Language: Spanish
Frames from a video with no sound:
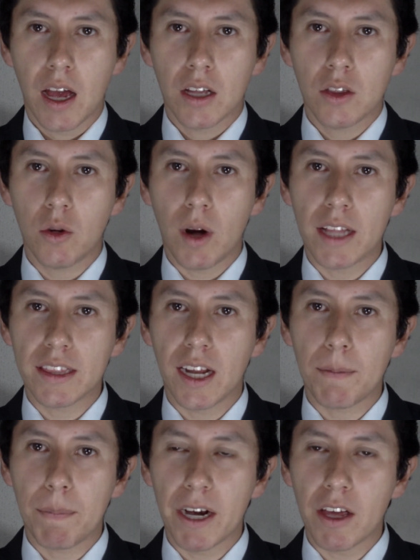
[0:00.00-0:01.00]
Durante el
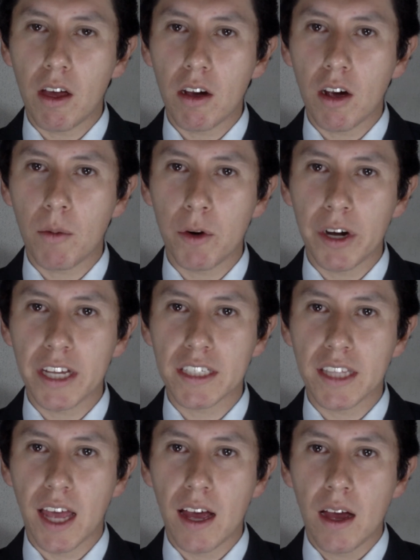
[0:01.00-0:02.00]
periodo
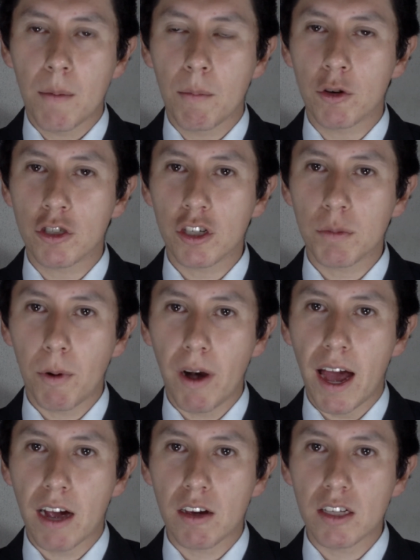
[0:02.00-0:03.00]
comunista, muchos
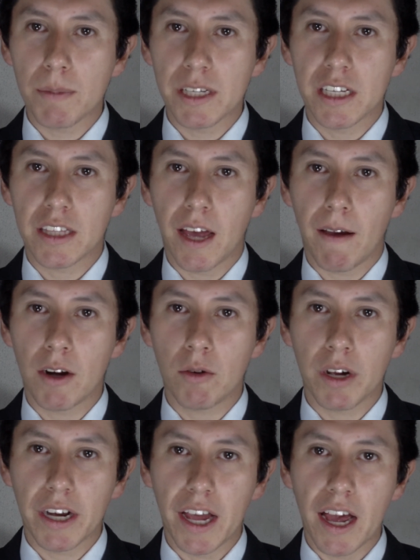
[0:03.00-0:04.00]
polacos visitaban
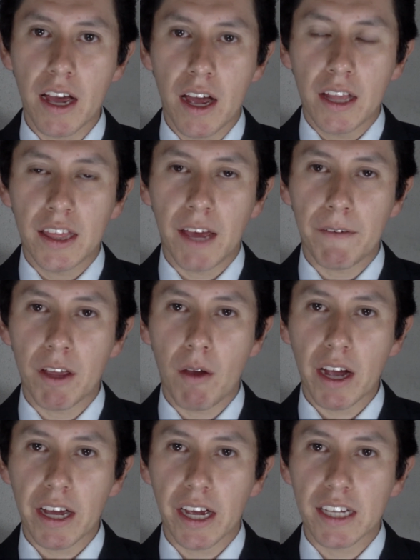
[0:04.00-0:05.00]
Hungría debido a
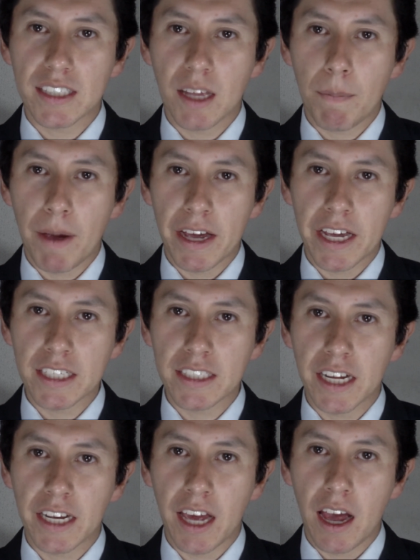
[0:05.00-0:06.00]
que este país
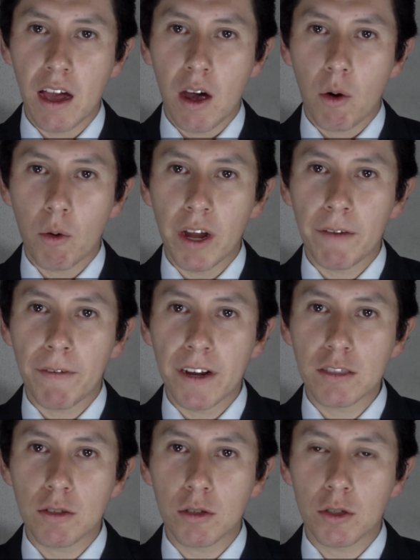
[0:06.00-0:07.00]
tenía una
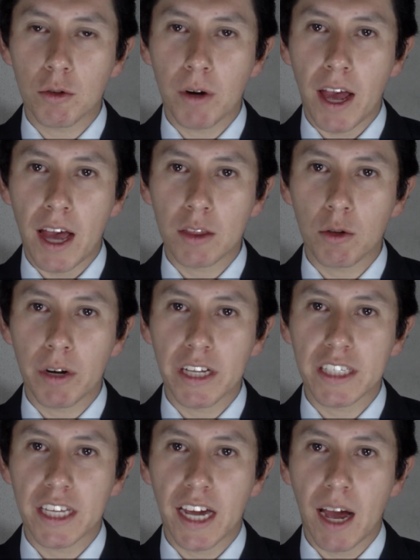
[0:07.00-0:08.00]
infraestructura
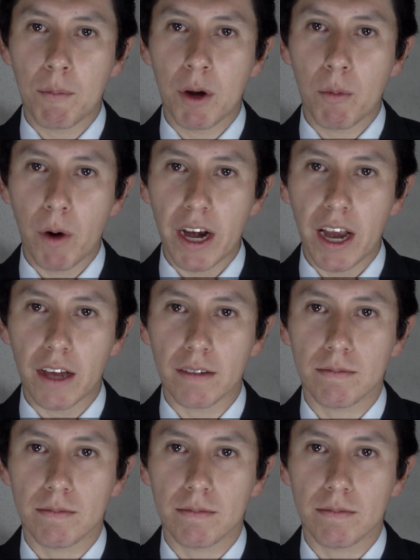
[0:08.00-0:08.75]
turística muy buena.